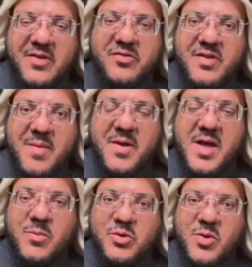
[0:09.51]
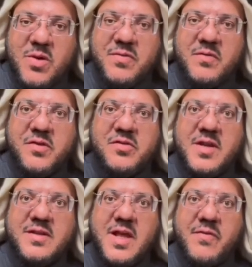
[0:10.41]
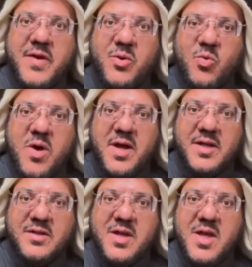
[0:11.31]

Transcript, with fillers: السابق المتوفى في سنة 2001